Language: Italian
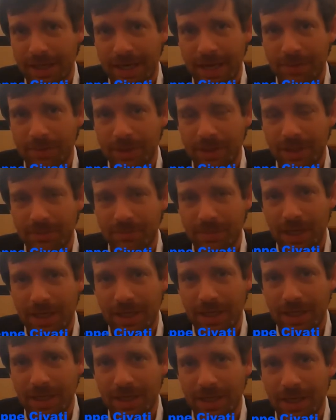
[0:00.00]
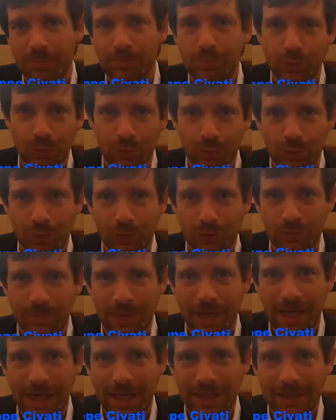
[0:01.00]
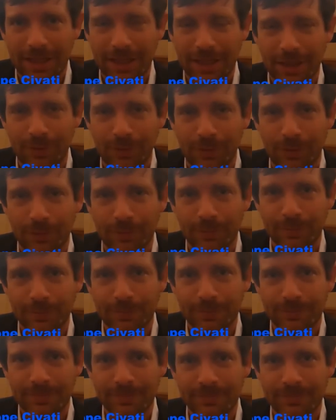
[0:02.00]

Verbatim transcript: capita in mani appunto sbagliate anche loro.